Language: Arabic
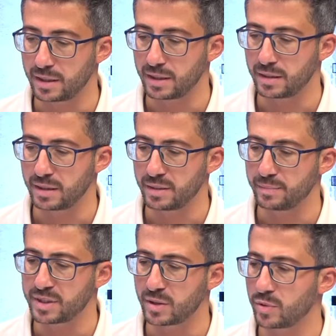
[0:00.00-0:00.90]

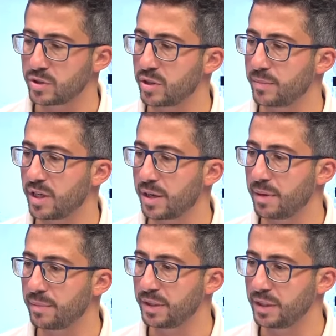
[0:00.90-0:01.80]
بتصور صرنا بال
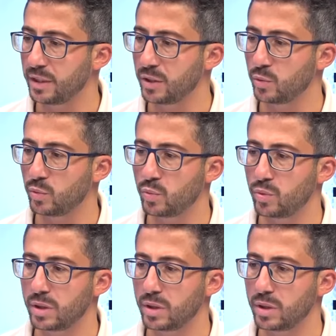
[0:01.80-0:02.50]
400 و